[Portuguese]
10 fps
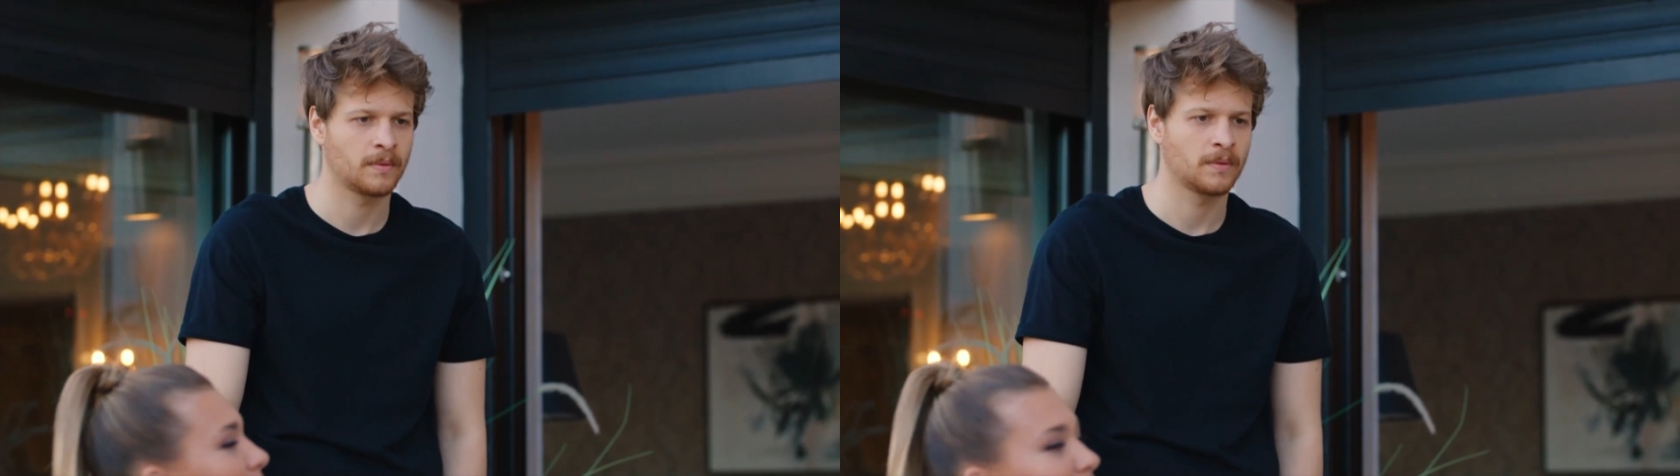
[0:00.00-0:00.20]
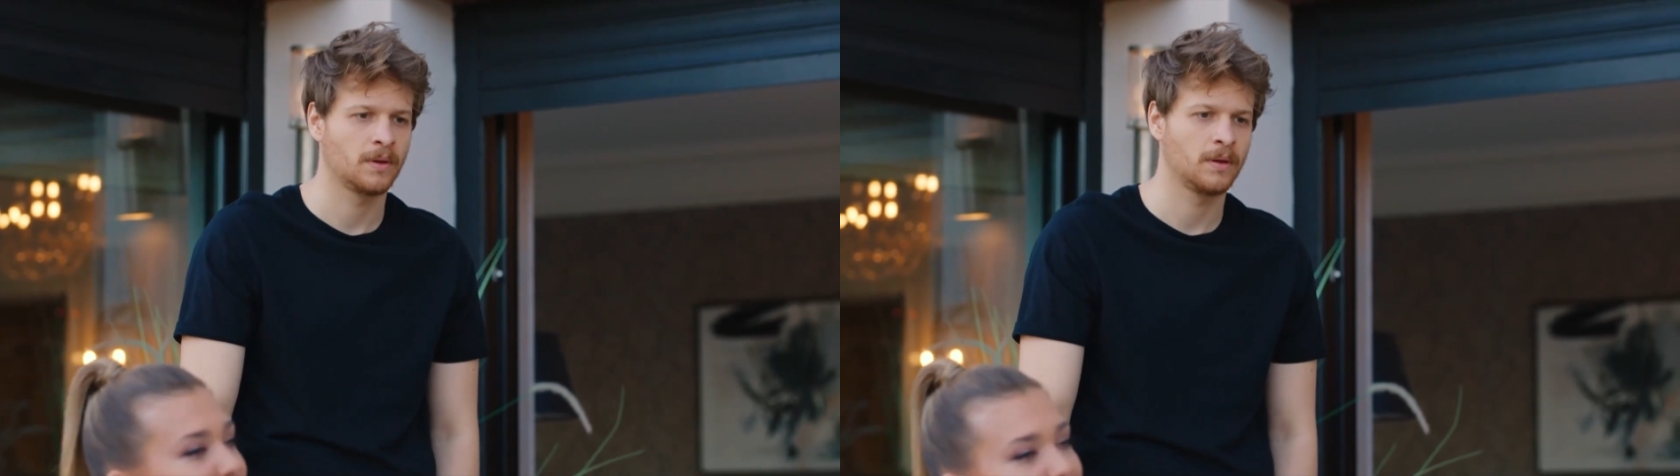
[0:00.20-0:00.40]

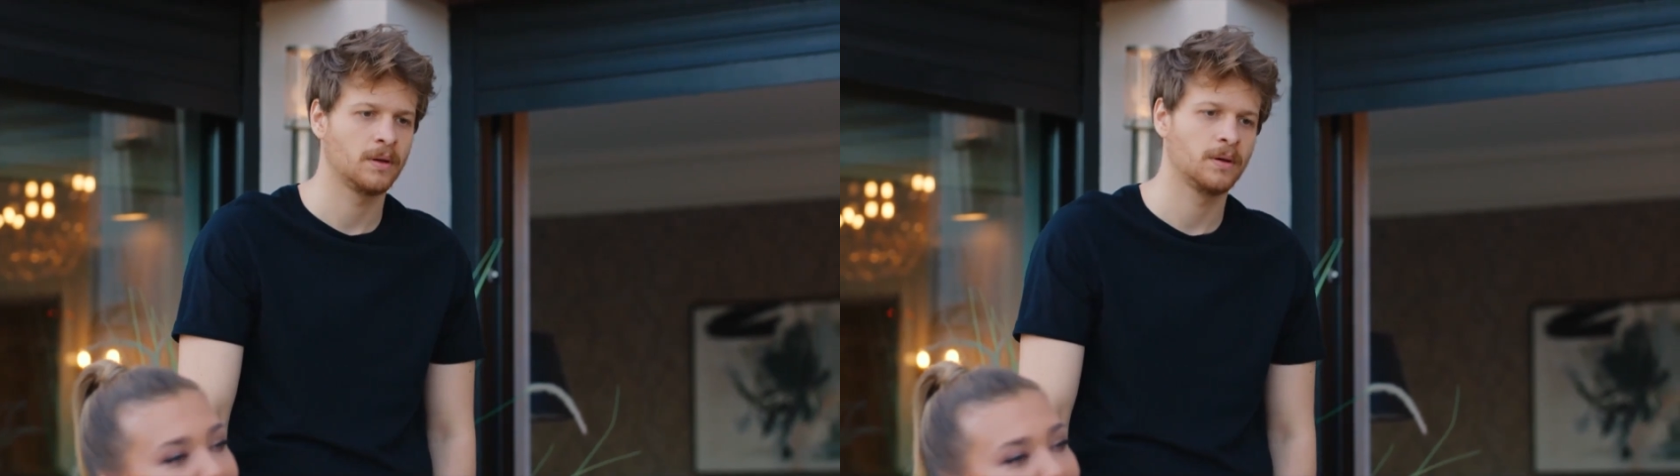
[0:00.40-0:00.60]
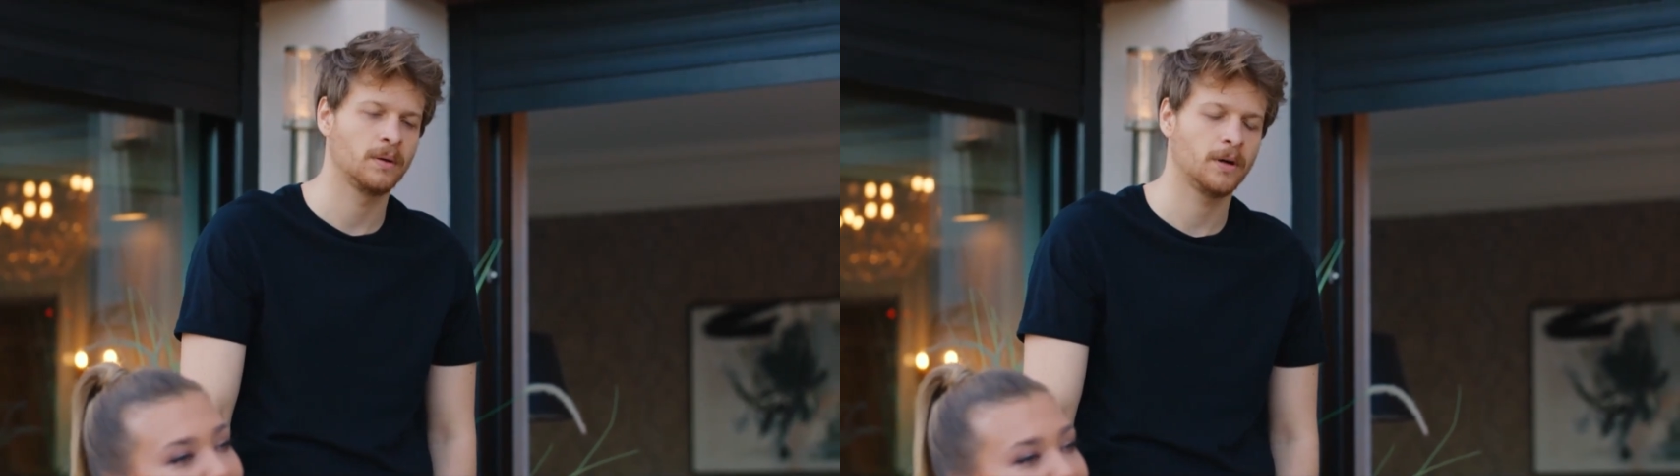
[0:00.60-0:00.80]
pai?
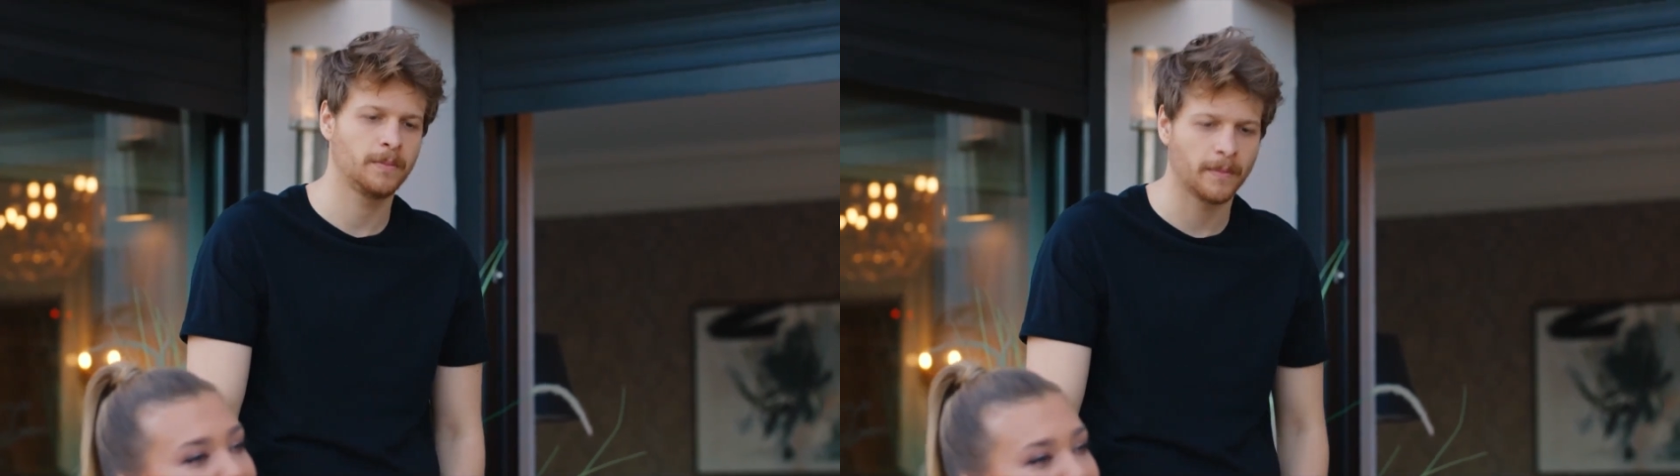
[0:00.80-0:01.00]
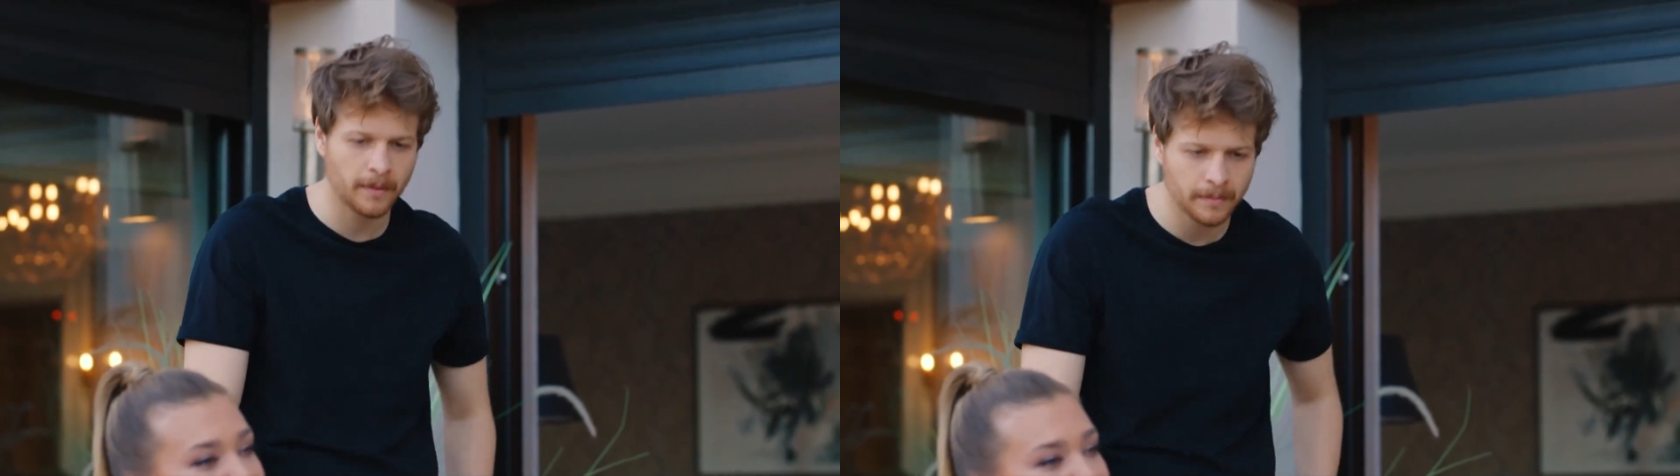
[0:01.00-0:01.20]

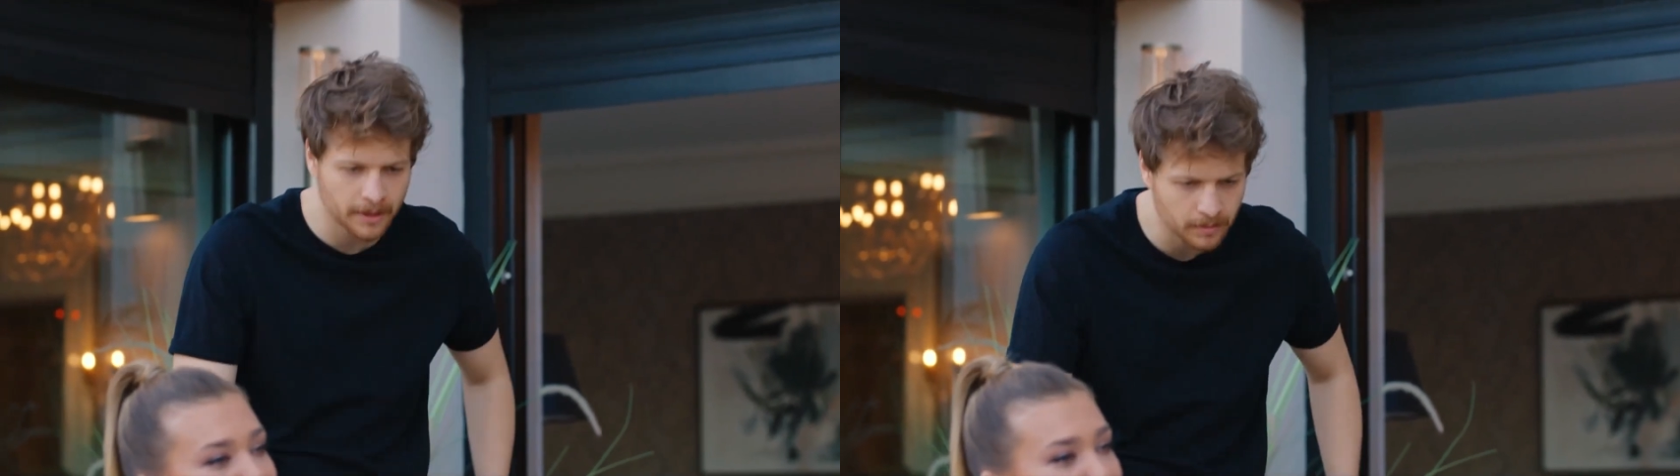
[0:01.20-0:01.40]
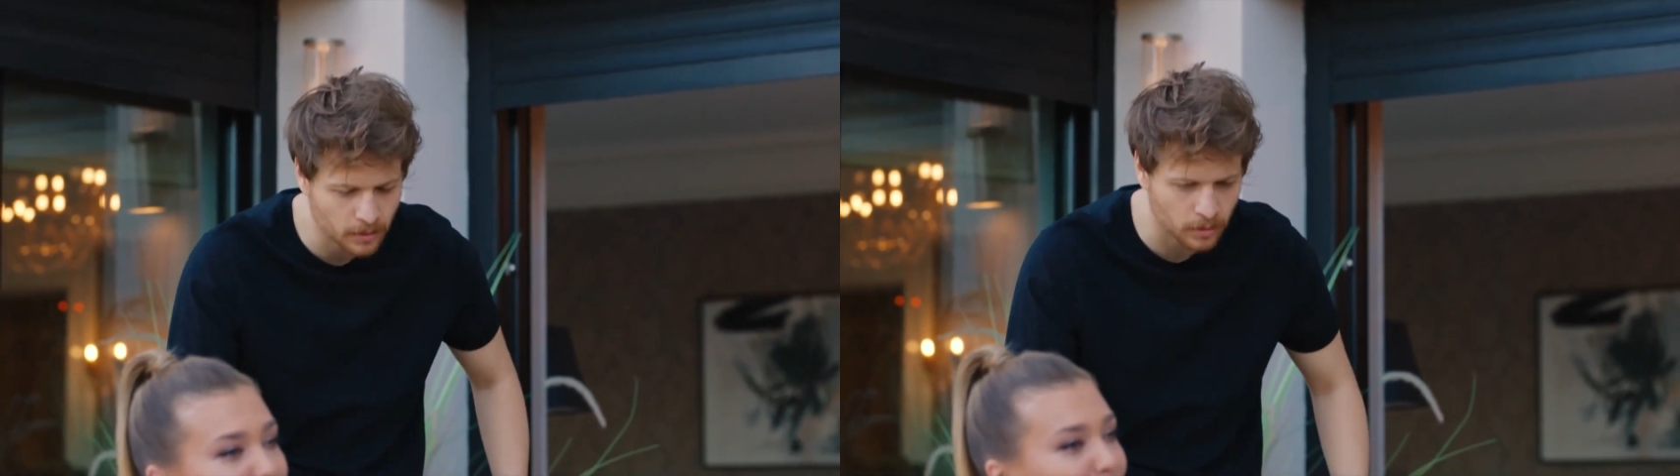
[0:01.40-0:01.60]
Ô, pai, não
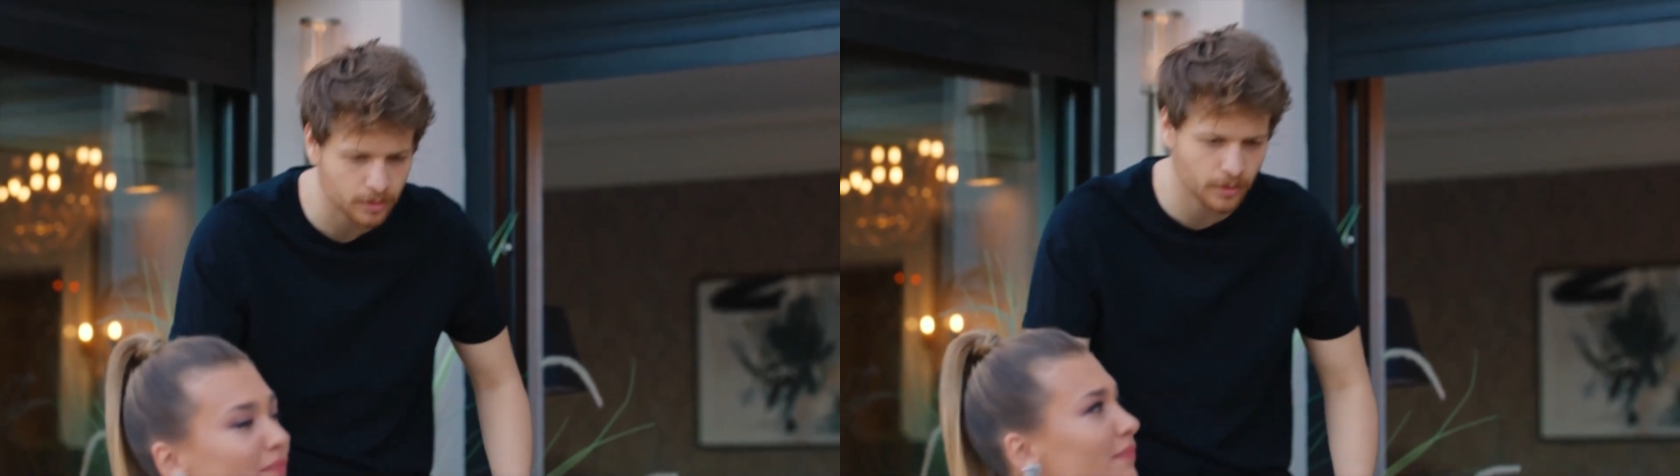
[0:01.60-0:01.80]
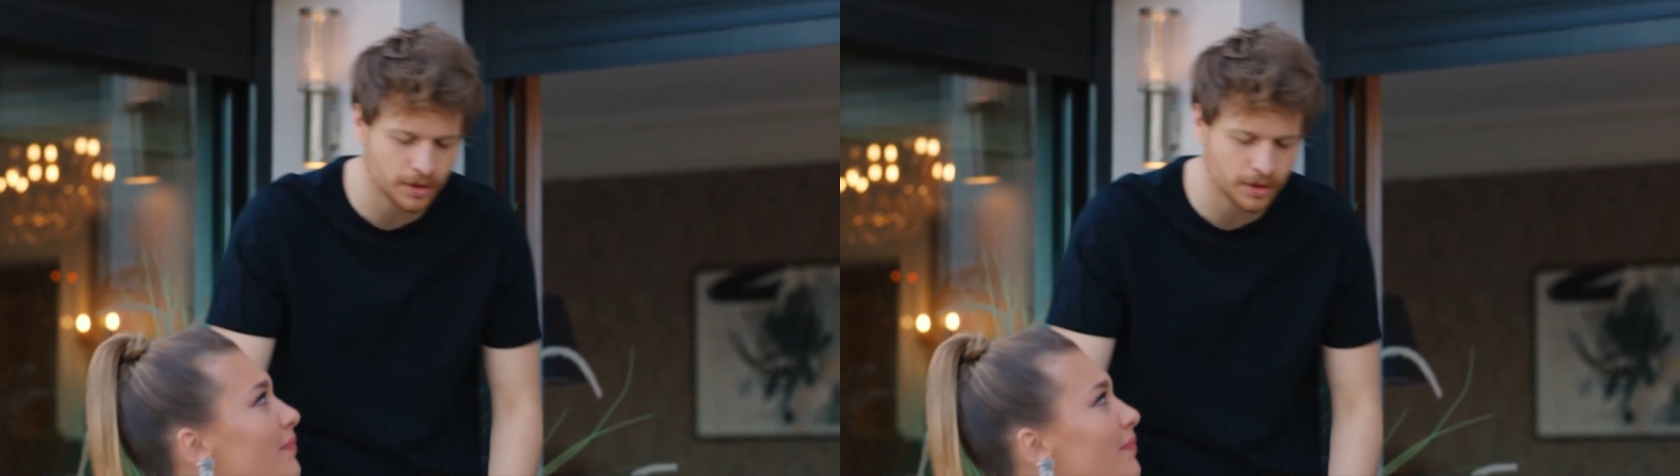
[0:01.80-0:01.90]
precisa ficar